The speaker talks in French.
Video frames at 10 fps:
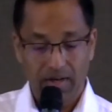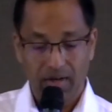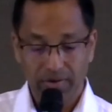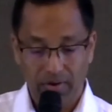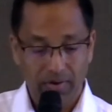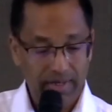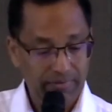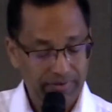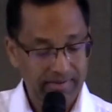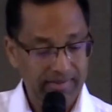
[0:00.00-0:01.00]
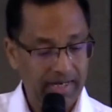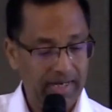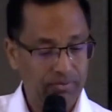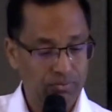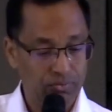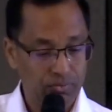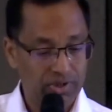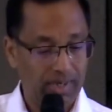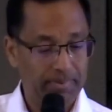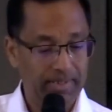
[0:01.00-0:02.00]
Dans Éphésiens, toujours
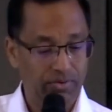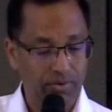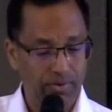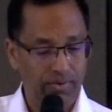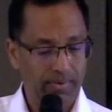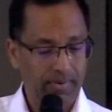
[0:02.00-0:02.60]
chapitre 2,